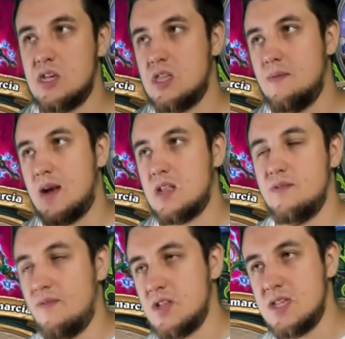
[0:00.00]
gdzieś tam
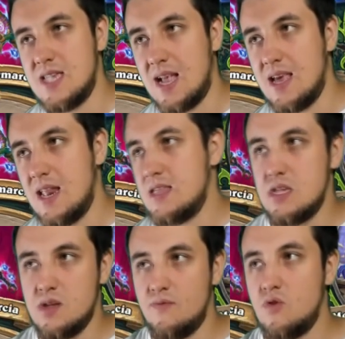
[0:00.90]
aktywować sekret
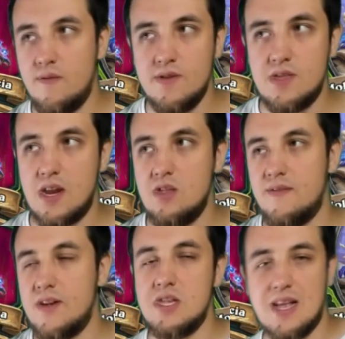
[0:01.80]
i znowu go
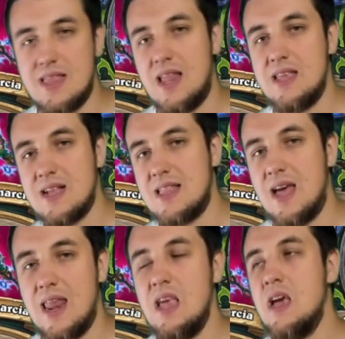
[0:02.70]
wytradować i tak dalej, i tak
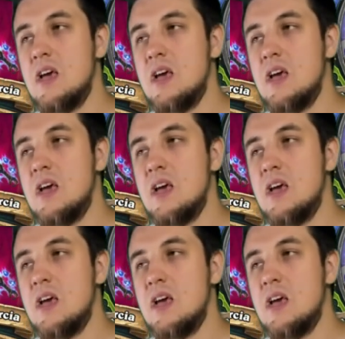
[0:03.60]
dalej,